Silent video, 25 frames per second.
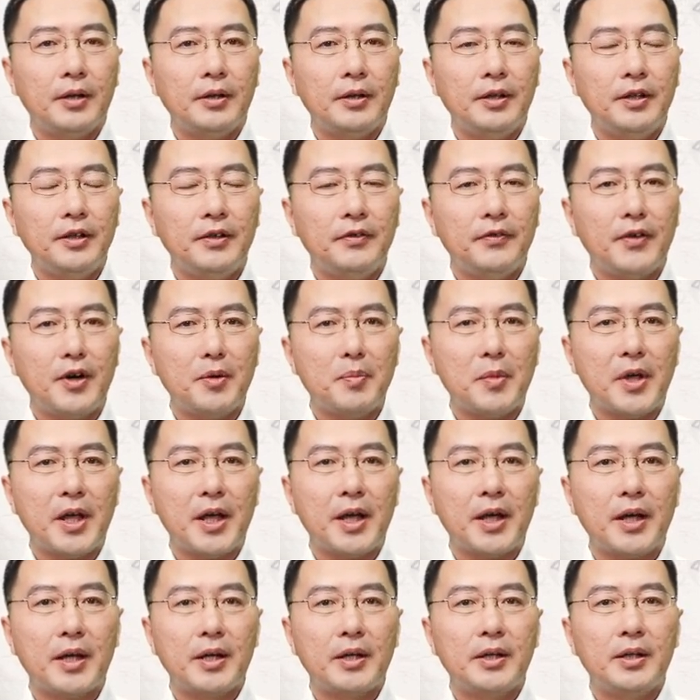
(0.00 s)
另一方
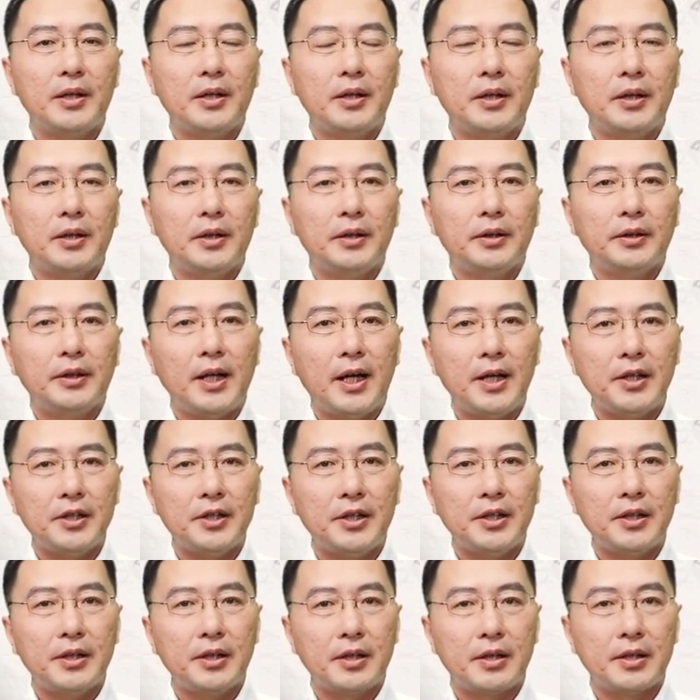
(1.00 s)
面，大
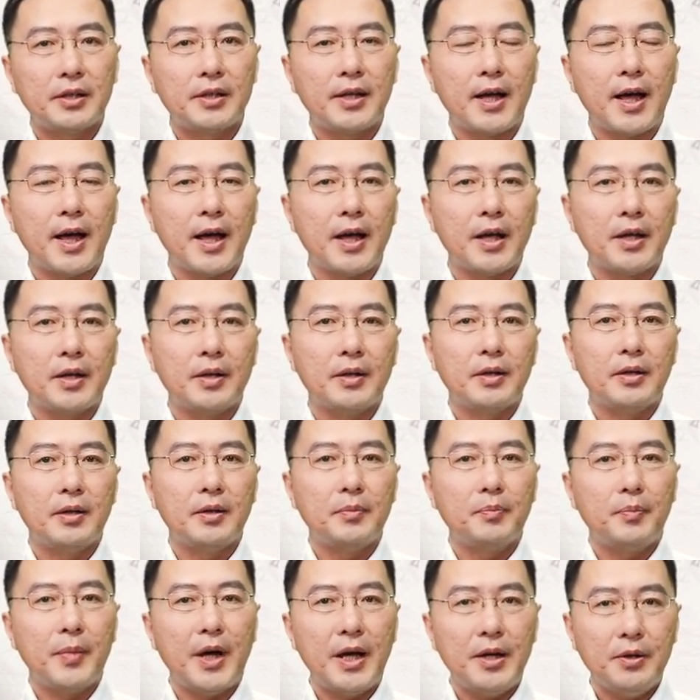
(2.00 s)
型石材
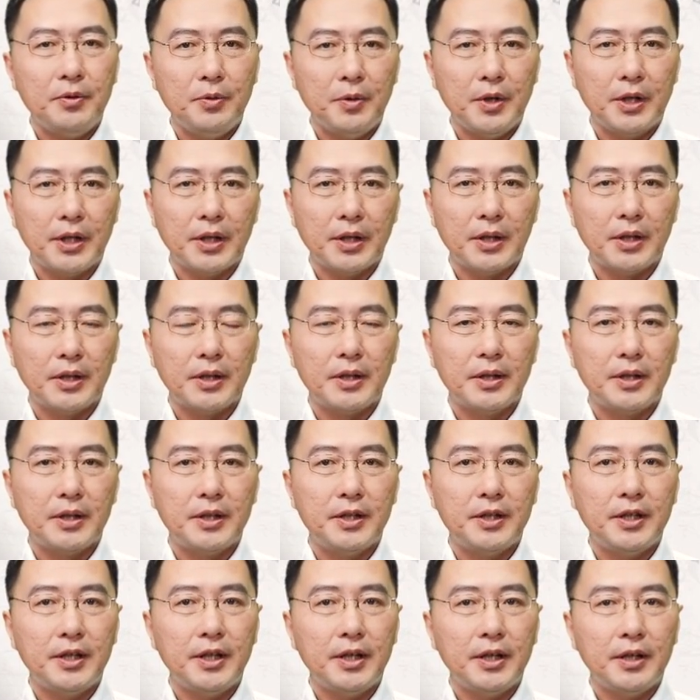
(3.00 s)
搬运、
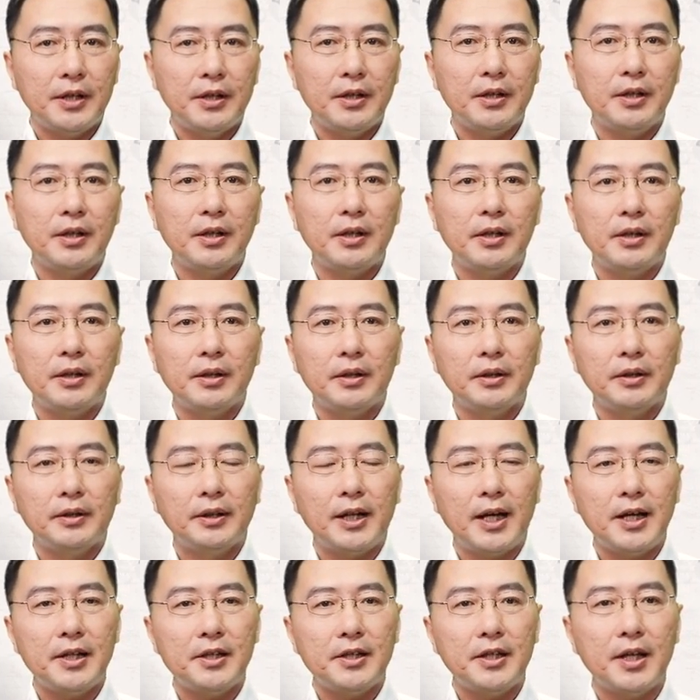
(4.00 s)
切割、
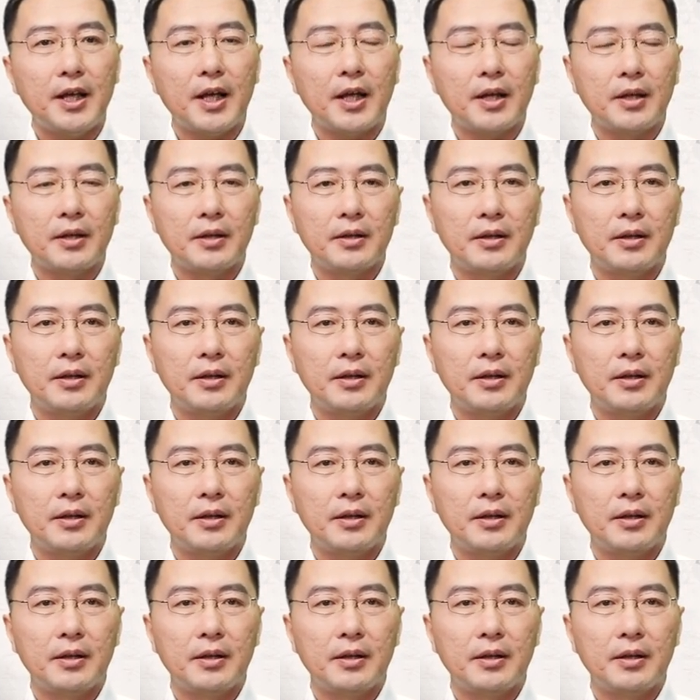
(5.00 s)
搭建